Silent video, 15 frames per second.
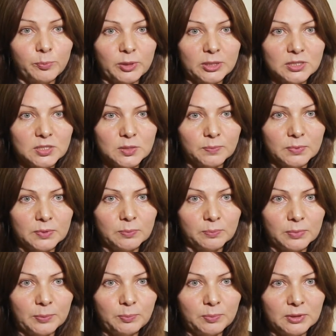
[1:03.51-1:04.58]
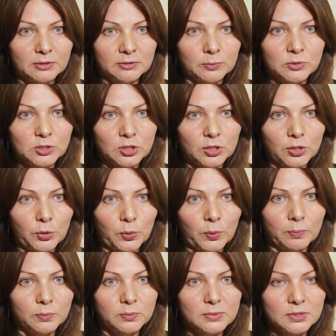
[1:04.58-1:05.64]
принципе, по первым
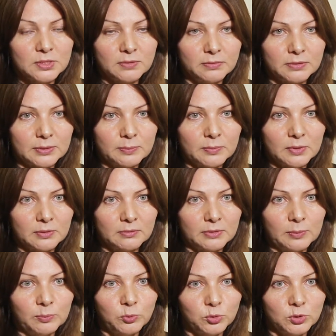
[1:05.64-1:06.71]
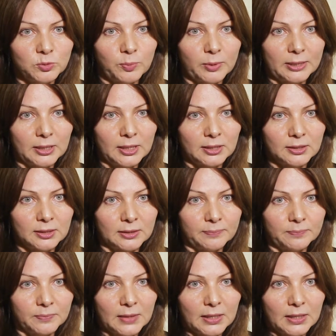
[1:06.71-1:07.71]
четырем цифрам вам будет понятно.